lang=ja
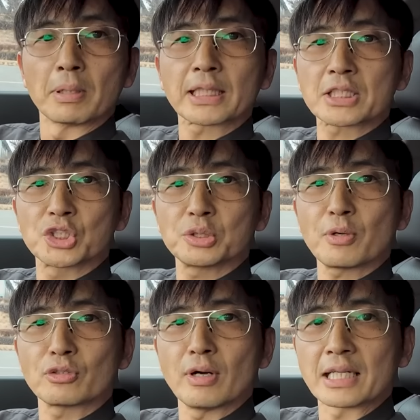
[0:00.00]
また注
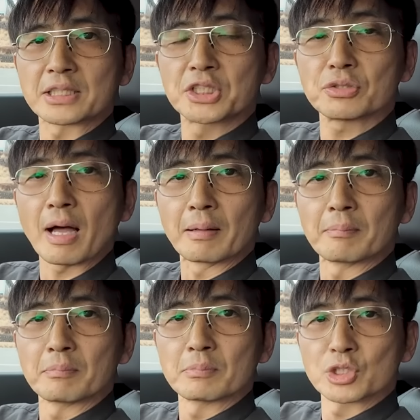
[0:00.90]
目は実は
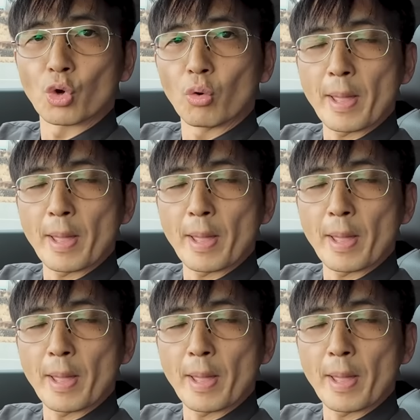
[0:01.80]
正